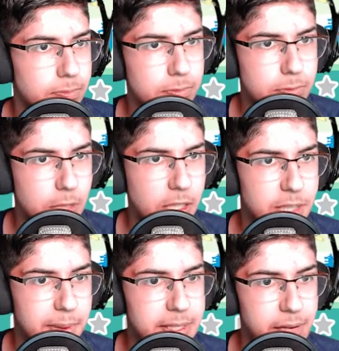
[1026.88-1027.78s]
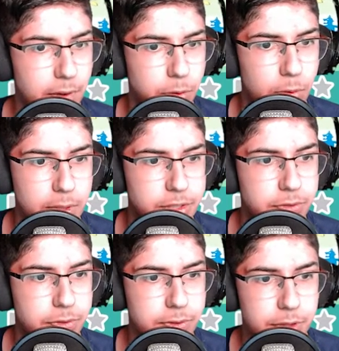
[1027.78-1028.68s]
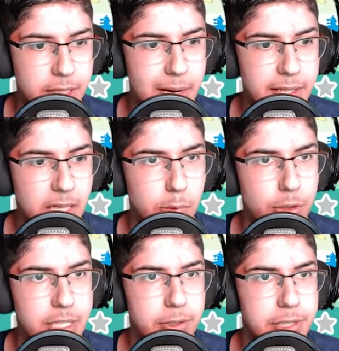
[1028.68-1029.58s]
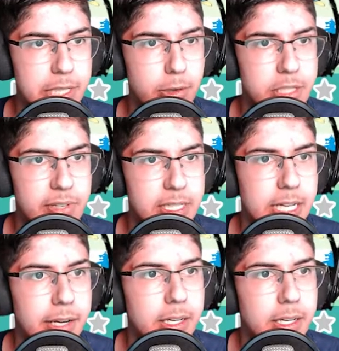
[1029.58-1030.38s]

Dachte, dass man jetzt einfach nur das von dem anderen Modus aus auswählen kann.